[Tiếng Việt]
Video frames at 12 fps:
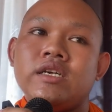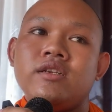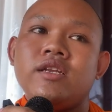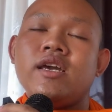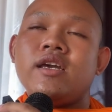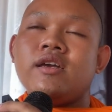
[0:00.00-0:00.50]

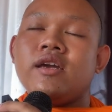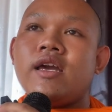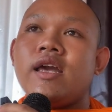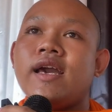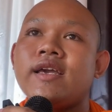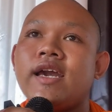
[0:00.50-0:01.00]
Nè
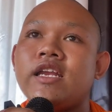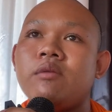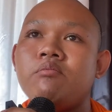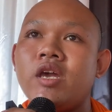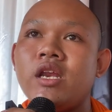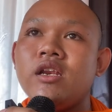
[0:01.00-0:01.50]
Cái này
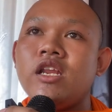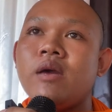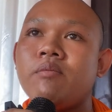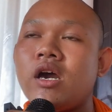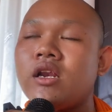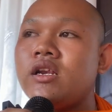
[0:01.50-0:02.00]
miên liếp
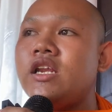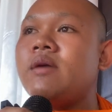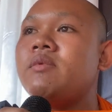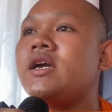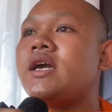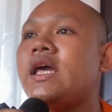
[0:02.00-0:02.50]
ọt
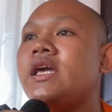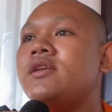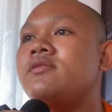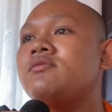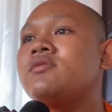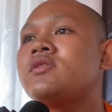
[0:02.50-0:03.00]
liếp nâng ấy
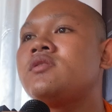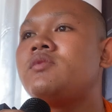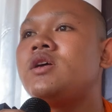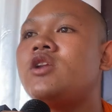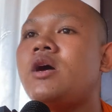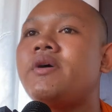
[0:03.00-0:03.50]

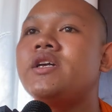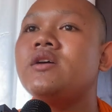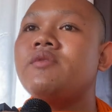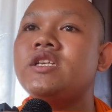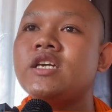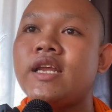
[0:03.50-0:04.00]
Vì nó mà vô
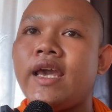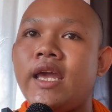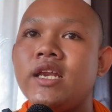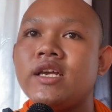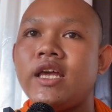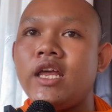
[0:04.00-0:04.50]
vì chẳng này
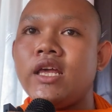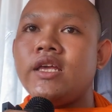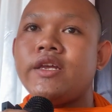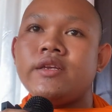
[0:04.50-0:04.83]
em kê